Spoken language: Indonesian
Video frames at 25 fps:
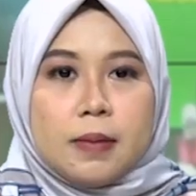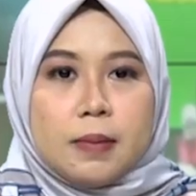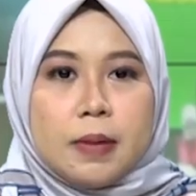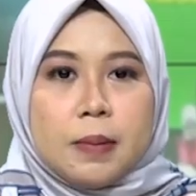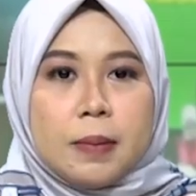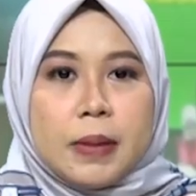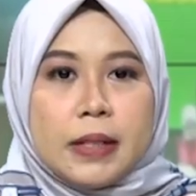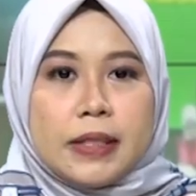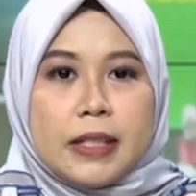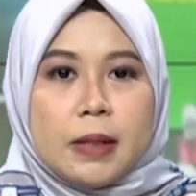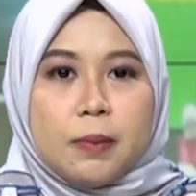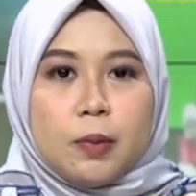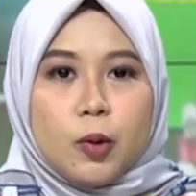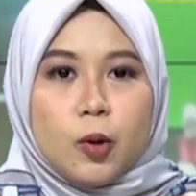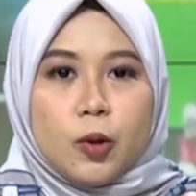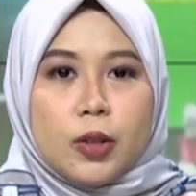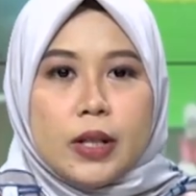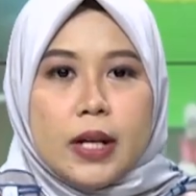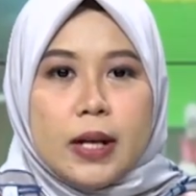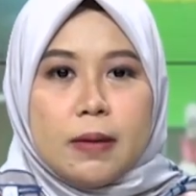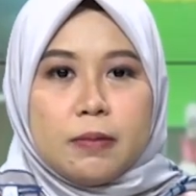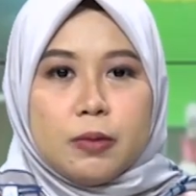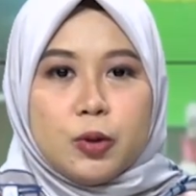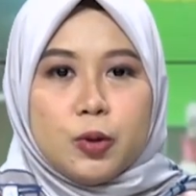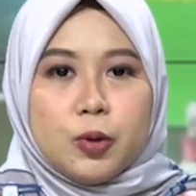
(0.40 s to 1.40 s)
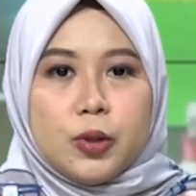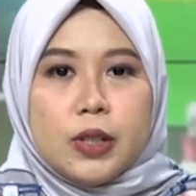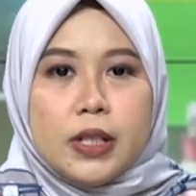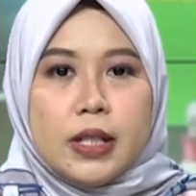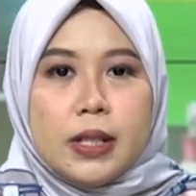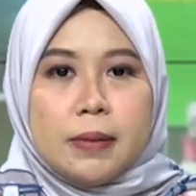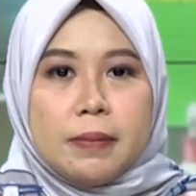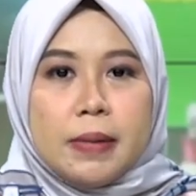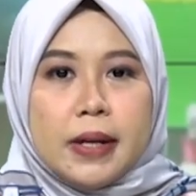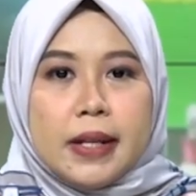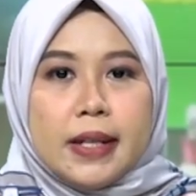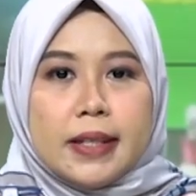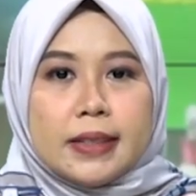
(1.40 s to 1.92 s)
Pemirsa program studi
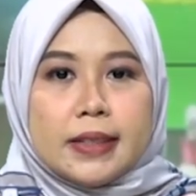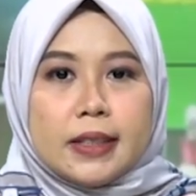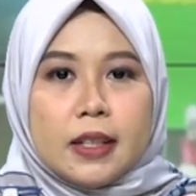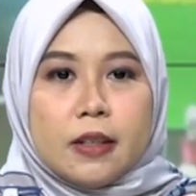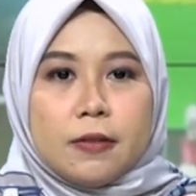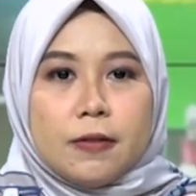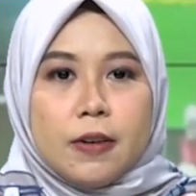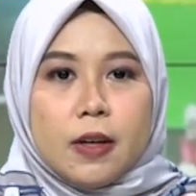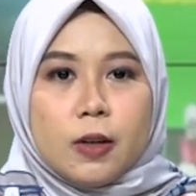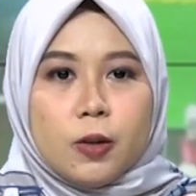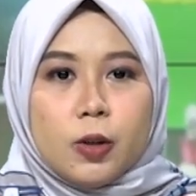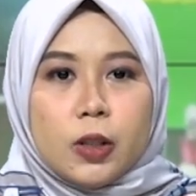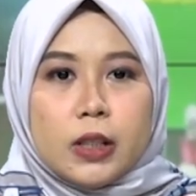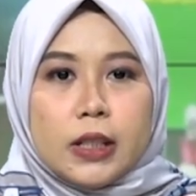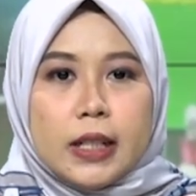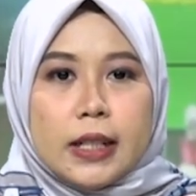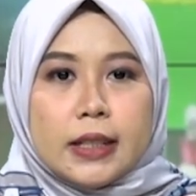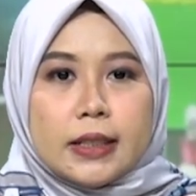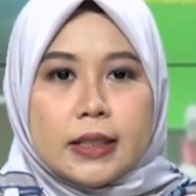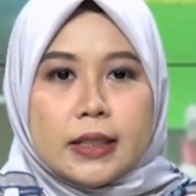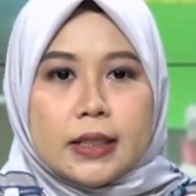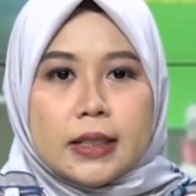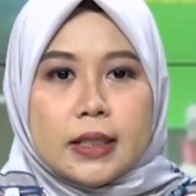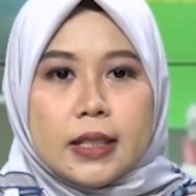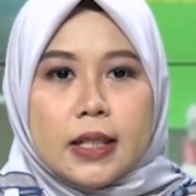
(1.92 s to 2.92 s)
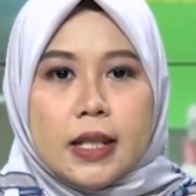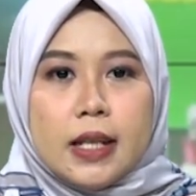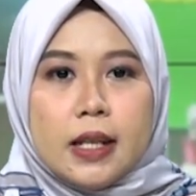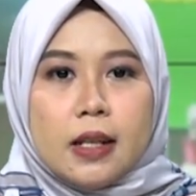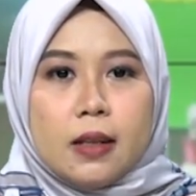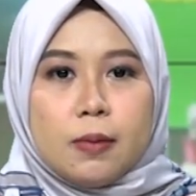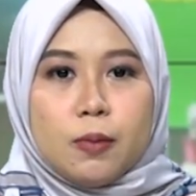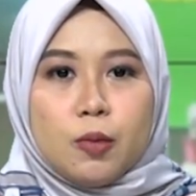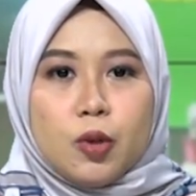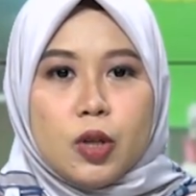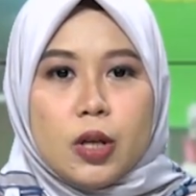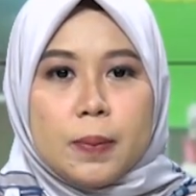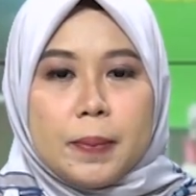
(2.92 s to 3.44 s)
Magister Fakultas
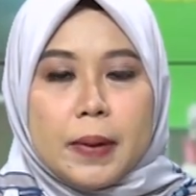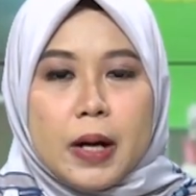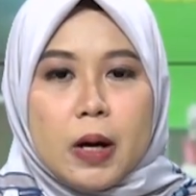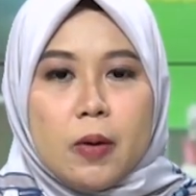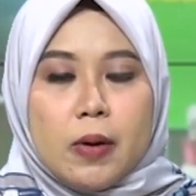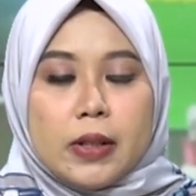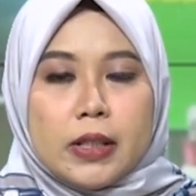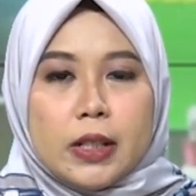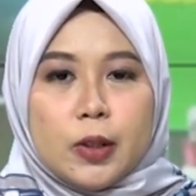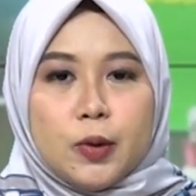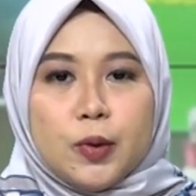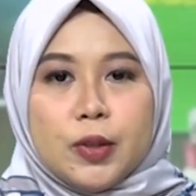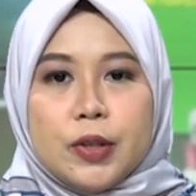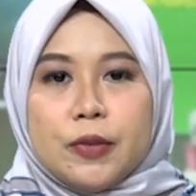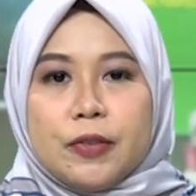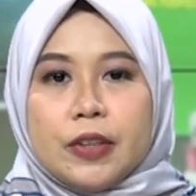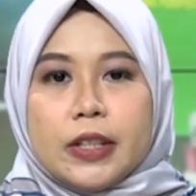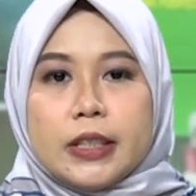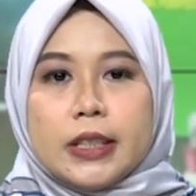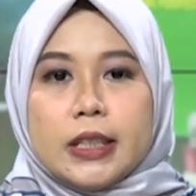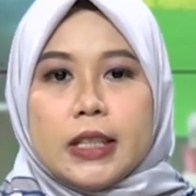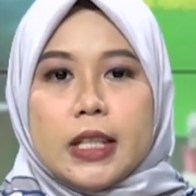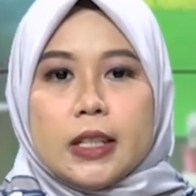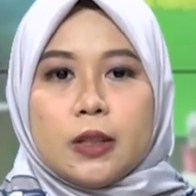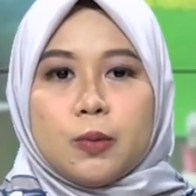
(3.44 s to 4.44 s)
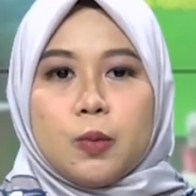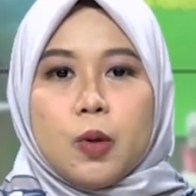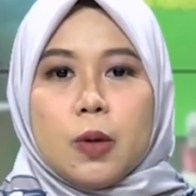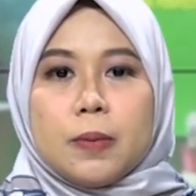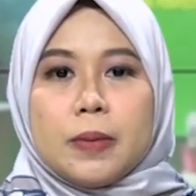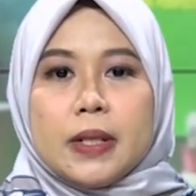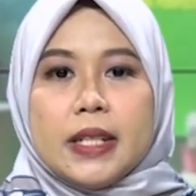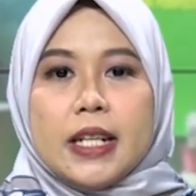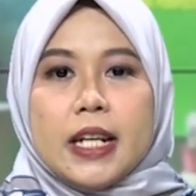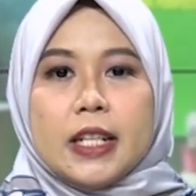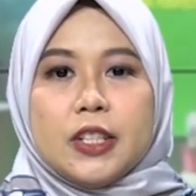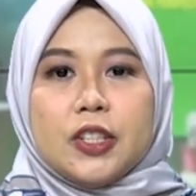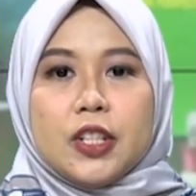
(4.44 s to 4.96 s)
Ilmu Keperawatan Universitas
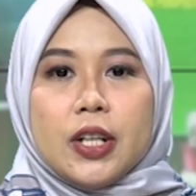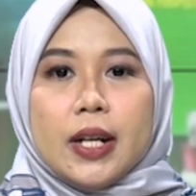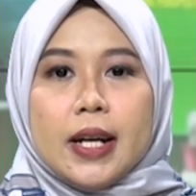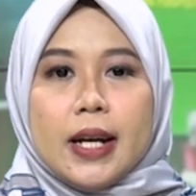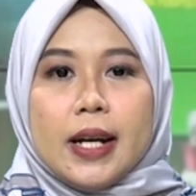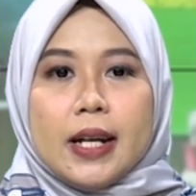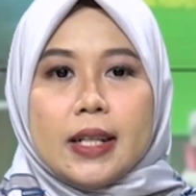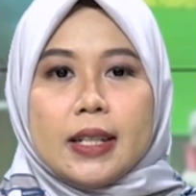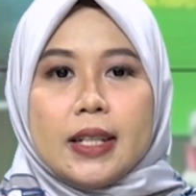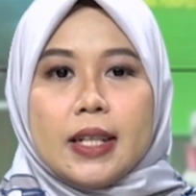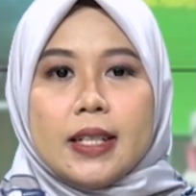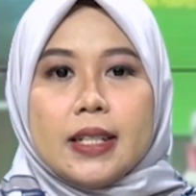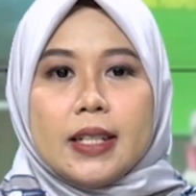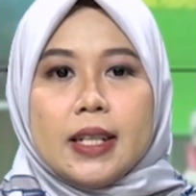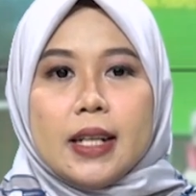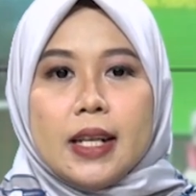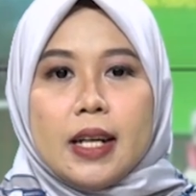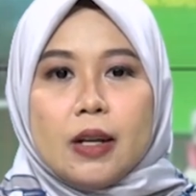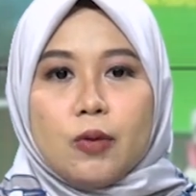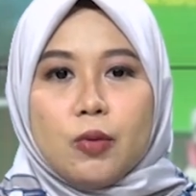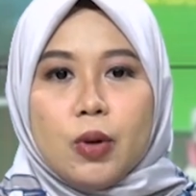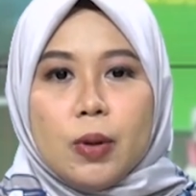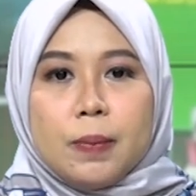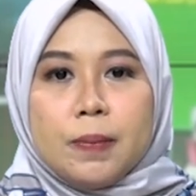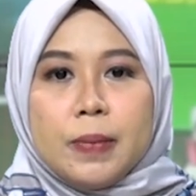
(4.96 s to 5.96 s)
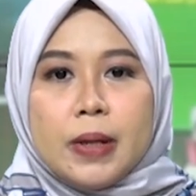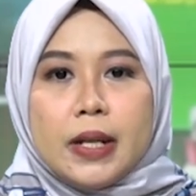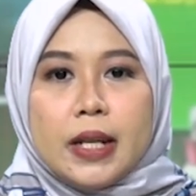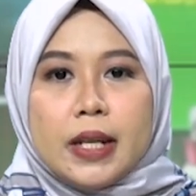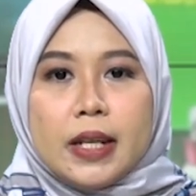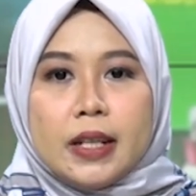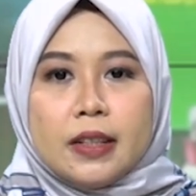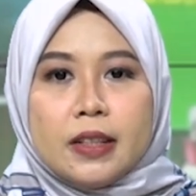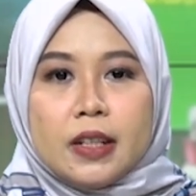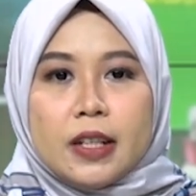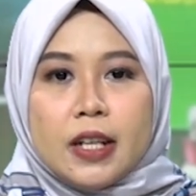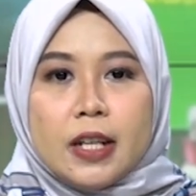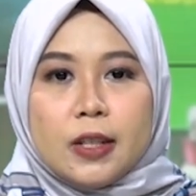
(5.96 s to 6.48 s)
Muhammadiyah Jakarta gelar webinar
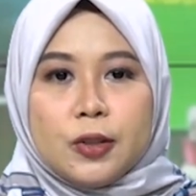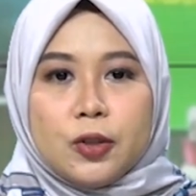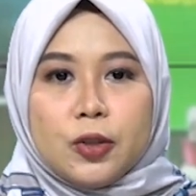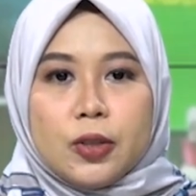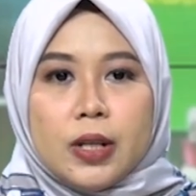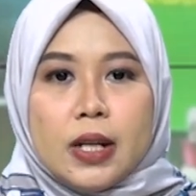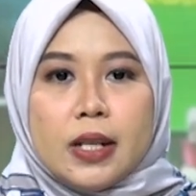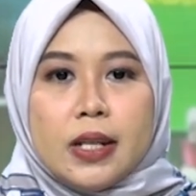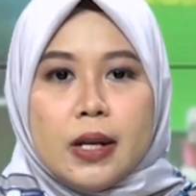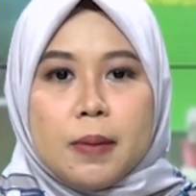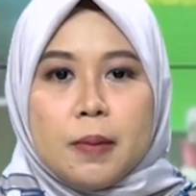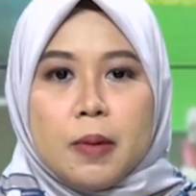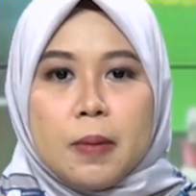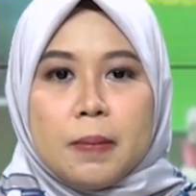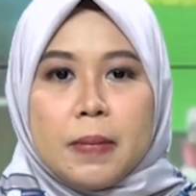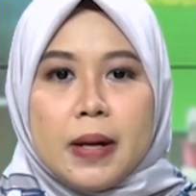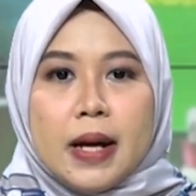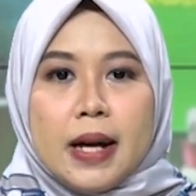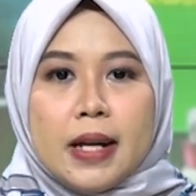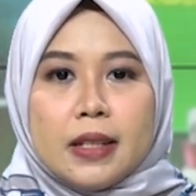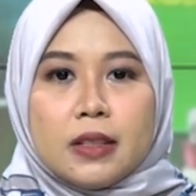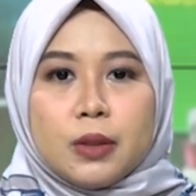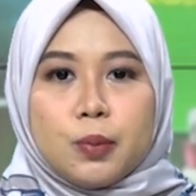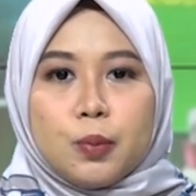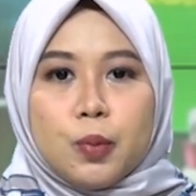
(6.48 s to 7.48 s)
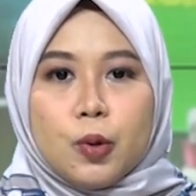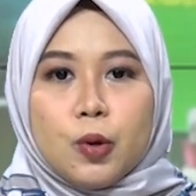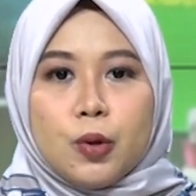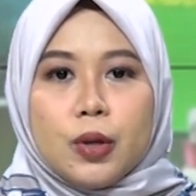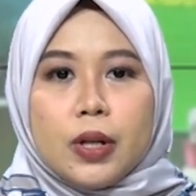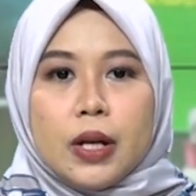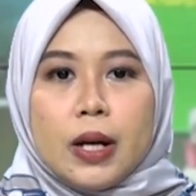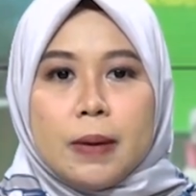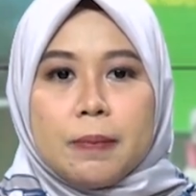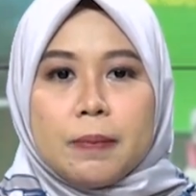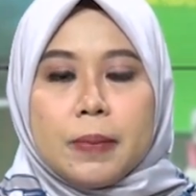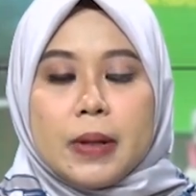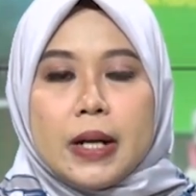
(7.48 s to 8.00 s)
internasional yang membahas
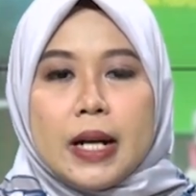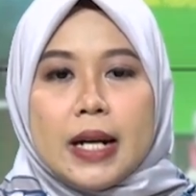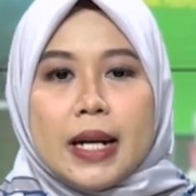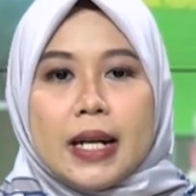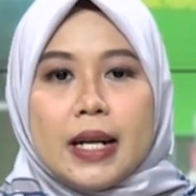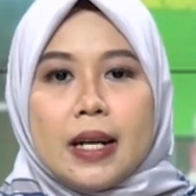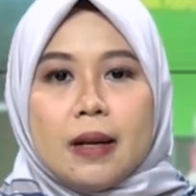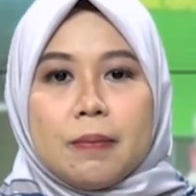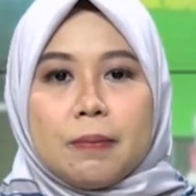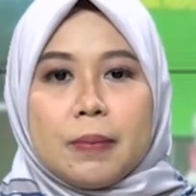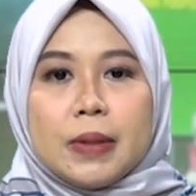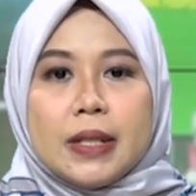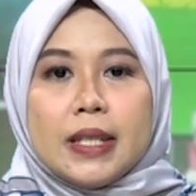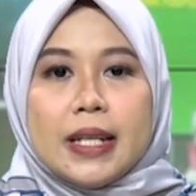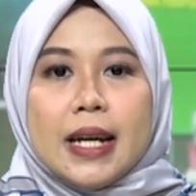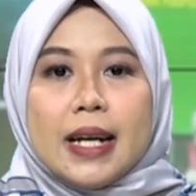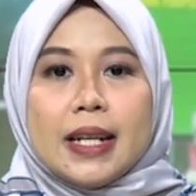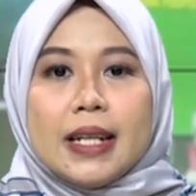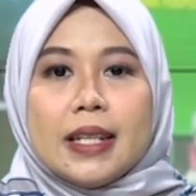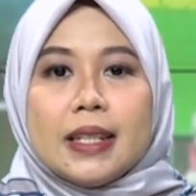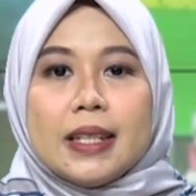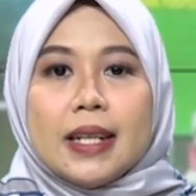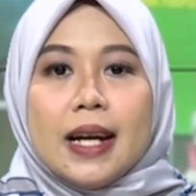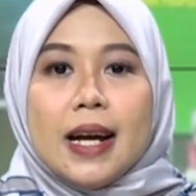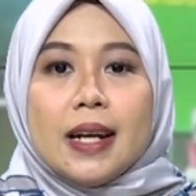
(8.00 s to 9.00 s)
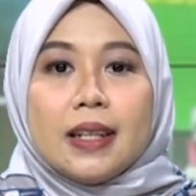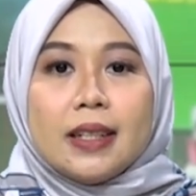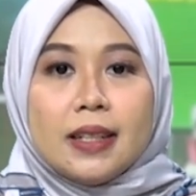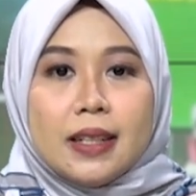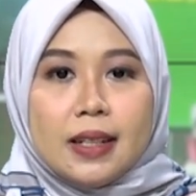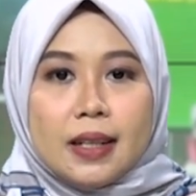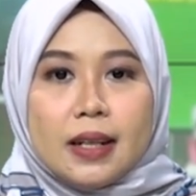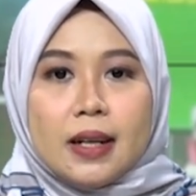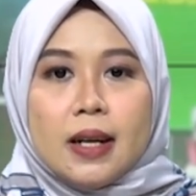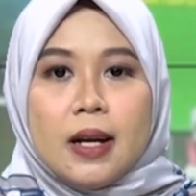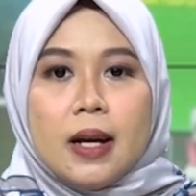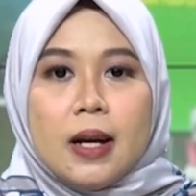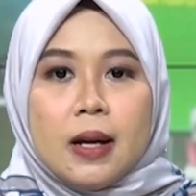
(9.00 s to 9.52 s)
program penanganan penyakit
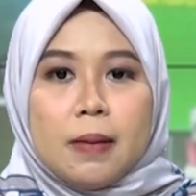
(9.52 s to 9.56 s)
kanker